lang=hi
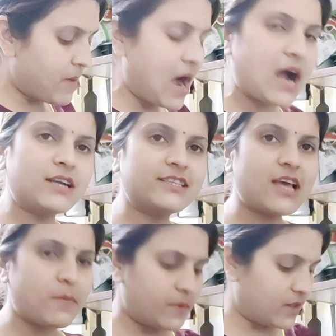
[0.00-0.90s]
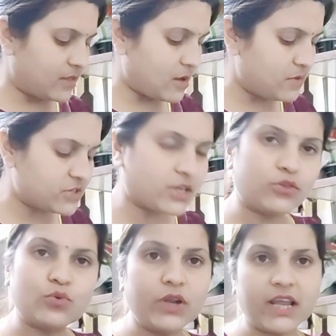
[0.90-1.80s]
बाहर से आप कितना भी
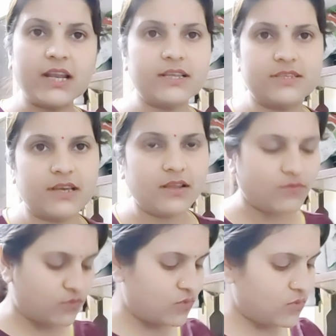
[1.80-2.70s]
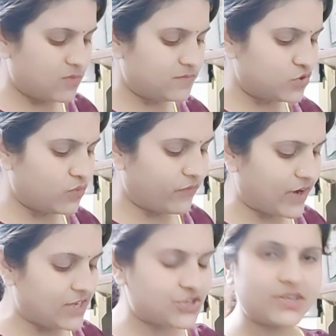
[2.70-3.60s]
सत्तू ले लीजिए वो जो
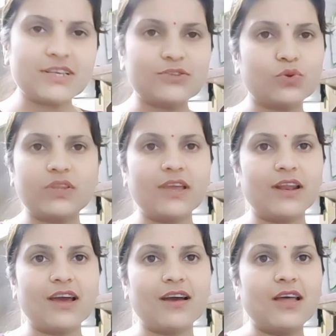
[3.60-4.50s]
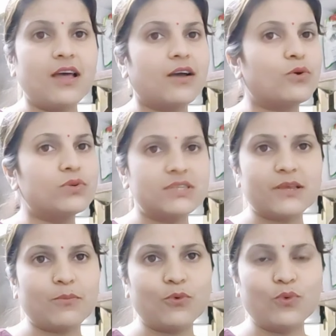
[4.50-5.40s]
फ्रेशनेस होती है ना खुद से
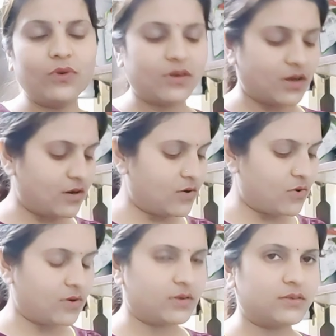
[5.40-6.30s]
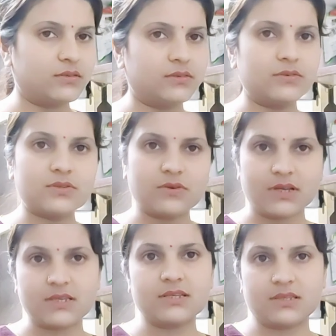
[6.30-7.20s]
भून कर और उसको
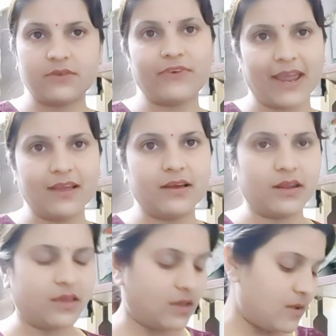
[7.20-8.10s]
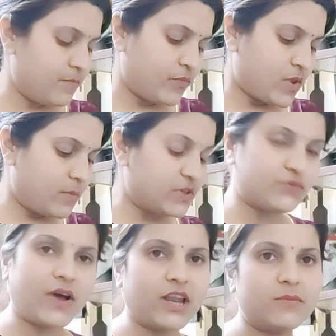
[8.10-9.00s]
अच्छे से फ्राई करके
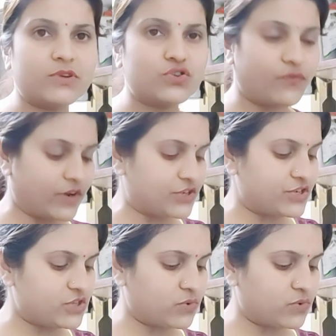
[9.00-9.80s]
पिसवाने में जो फ्रेशनेस